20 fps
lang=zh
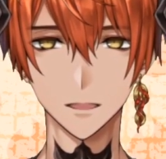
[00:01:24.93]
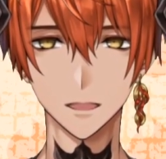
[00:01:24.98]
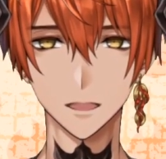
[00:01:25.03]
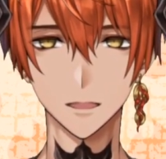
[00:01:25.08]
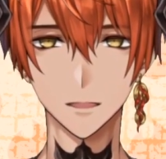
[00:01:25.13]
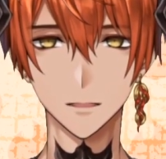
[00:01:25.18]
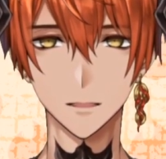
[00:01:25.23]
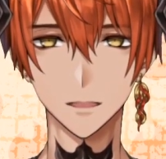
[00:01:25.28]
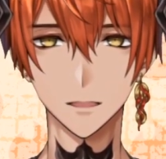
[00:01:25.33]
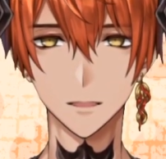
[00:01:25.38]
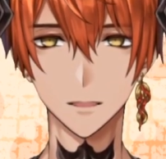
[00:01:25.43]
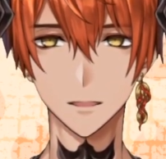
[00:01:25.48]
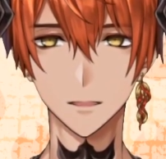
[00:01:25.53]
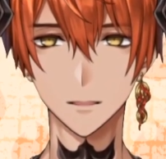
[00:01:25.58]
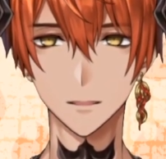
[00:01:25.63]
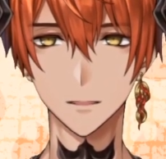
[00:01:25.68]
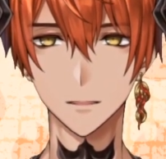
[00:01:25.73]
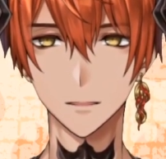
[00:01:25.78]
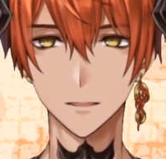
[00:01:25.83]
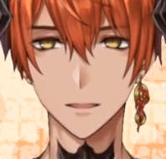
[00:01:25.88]
一个板子
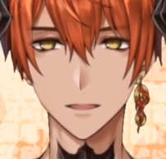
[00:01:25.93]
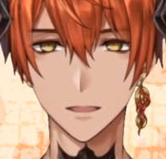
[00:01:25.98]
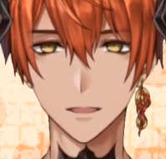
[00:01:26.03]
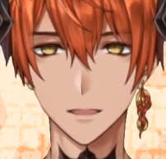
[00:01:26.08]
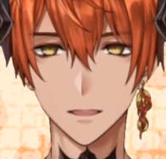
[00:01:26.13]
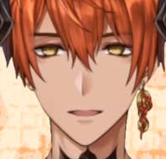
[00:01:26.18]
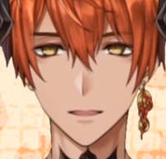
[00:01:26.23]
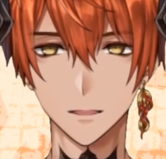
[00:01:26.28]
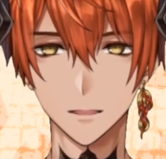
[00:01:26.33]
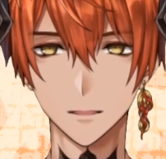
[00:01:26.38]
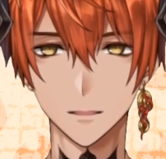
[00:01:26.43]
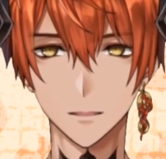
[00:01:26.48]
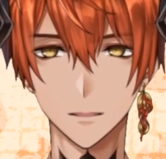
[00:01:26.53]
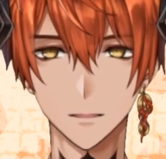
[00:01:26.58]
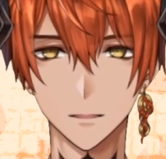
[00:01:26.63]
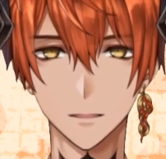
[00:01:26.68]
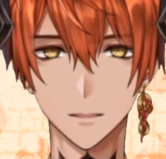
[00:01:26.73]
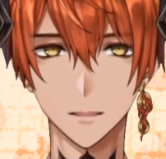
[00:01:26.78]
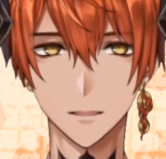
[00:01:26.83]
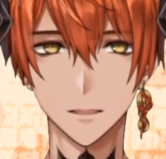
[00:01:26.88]
在
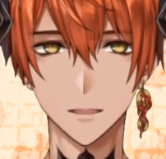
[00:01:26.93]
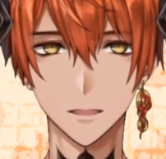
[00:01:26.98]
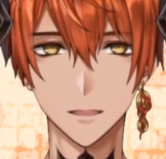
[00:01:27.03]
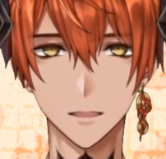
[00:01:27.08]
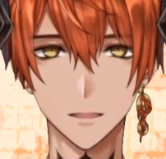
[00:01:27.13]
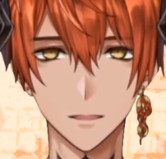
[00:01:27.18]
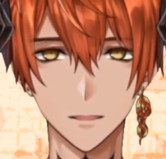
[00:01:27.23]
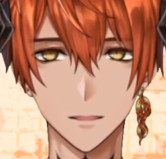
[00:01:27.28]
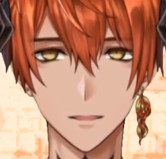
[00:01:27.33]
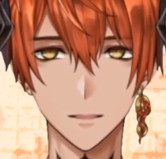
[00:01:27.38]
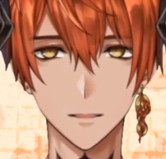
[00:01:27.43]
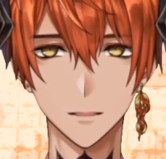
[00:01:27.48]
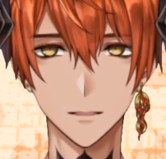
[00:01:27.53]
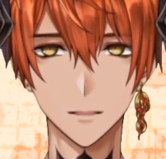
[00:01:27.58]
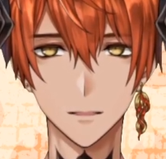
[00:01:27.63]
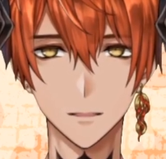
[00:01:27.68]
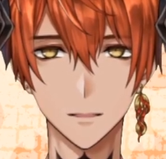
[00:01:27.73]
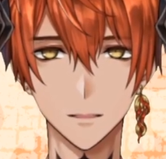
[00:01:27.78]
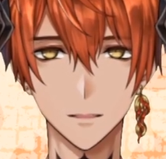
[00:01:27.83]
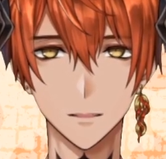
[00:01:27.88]
这里，
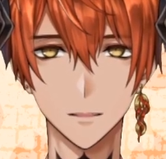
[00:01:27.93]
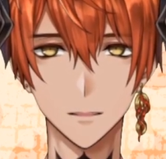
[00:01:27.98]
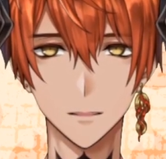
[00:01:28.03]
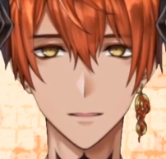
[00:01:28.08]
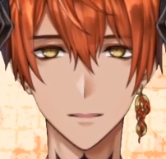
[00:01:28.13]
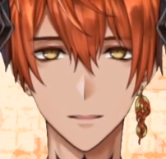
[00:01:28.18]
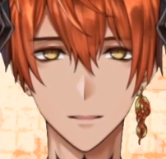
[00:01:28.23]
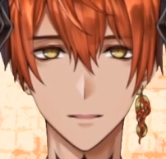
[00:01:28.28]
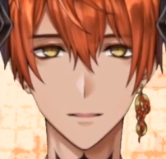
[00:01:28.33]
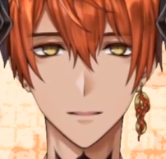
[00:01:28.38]
嘿，